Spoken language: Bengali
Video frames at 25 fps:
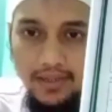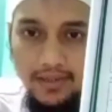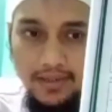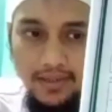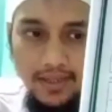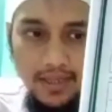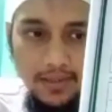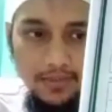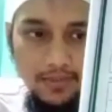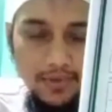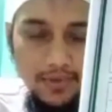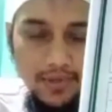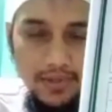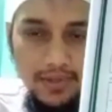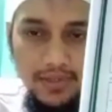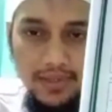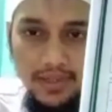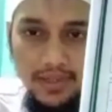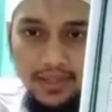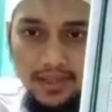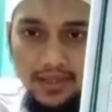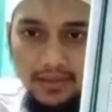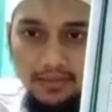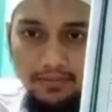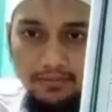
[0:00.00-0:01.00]
তারপর আছে
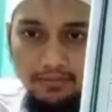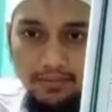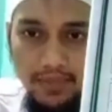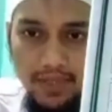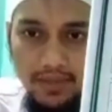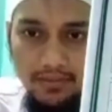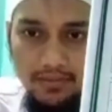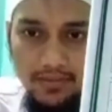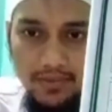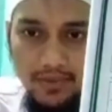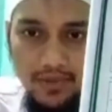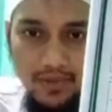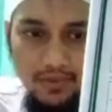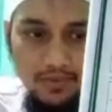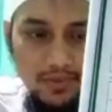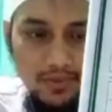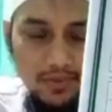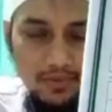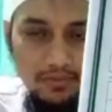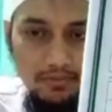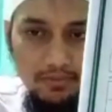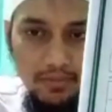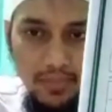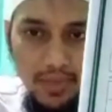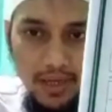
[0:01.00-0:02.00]
মিম জবর
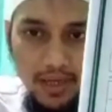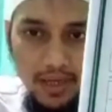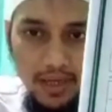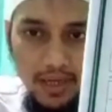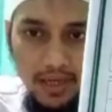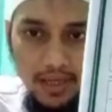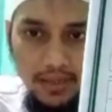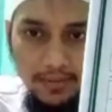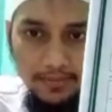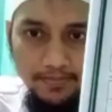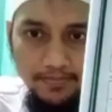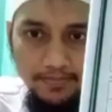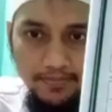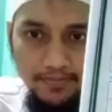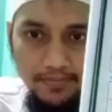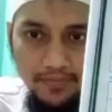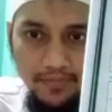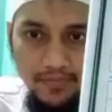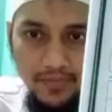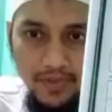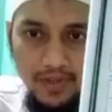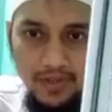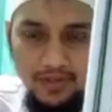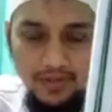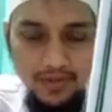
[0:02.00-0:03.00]
মা
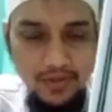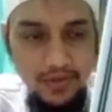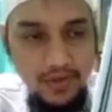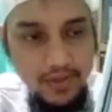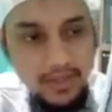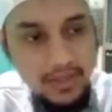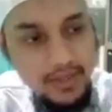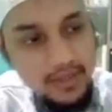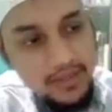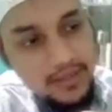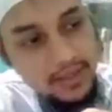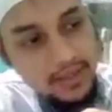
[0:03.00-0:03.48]
সরি